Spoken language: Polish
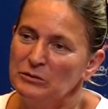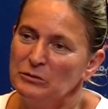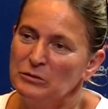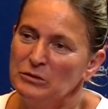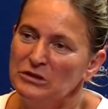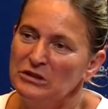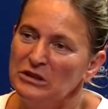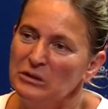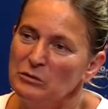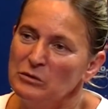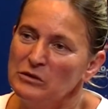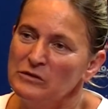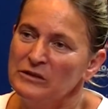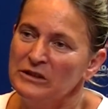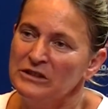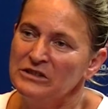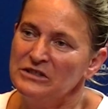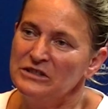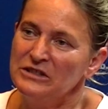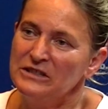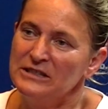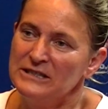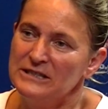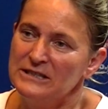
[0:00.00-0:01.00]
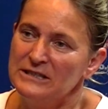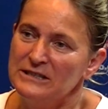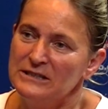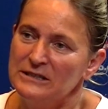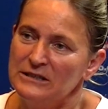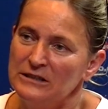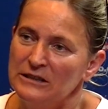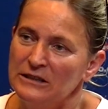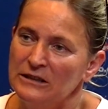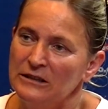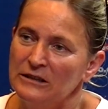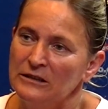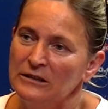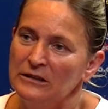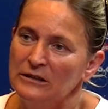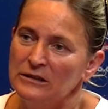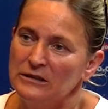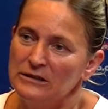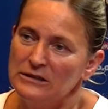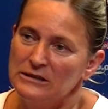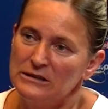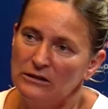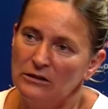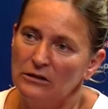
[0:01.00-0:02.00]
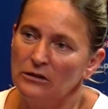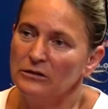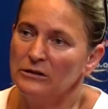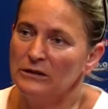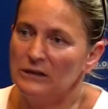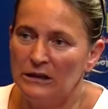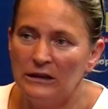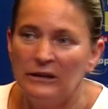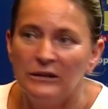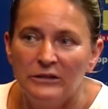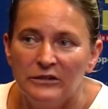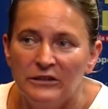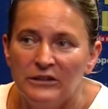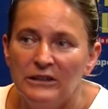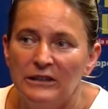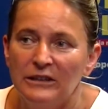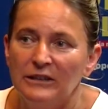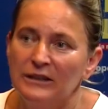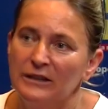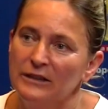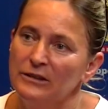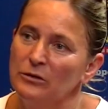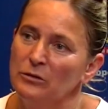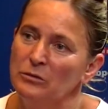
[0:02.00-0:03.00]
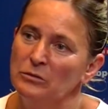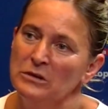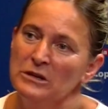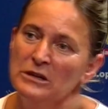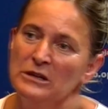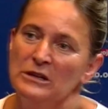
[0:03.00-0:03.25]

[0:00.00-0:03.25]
podejmować decyzje zgodne z literą